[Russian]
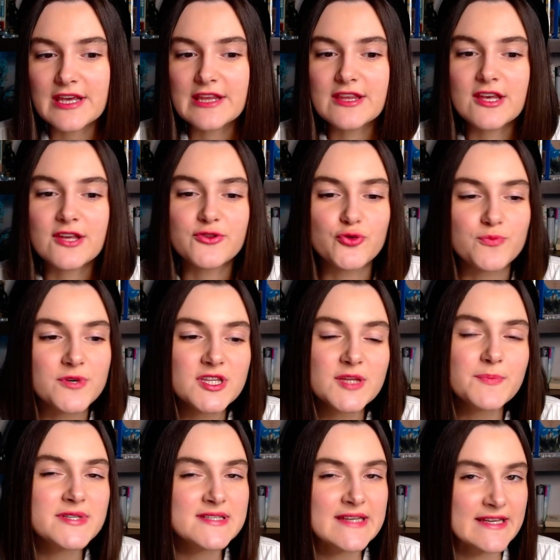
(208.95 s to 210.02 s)
и не думает о
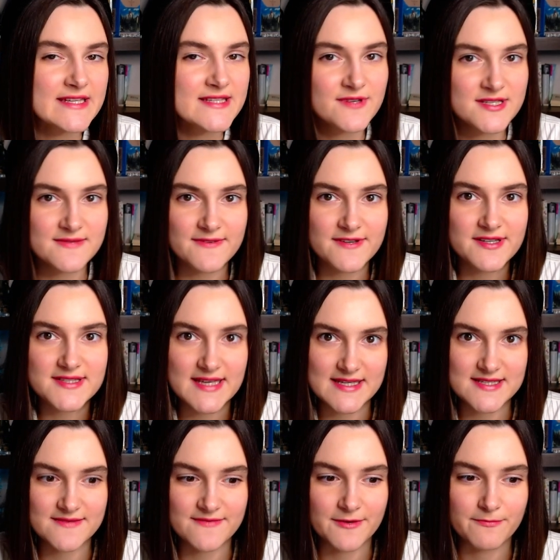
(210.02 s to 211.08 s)
последствиях своих
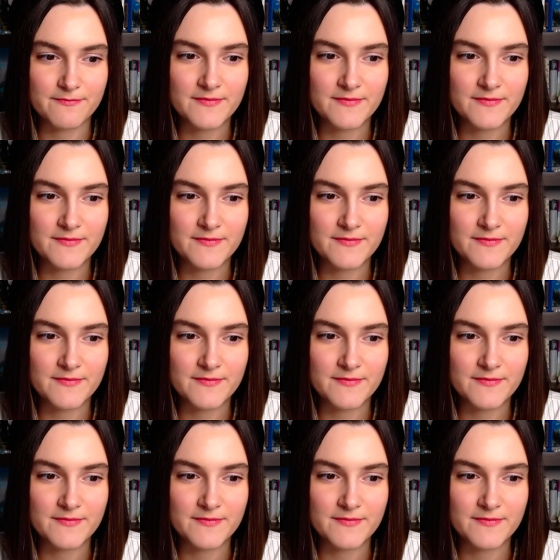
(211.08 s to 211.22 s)
действий.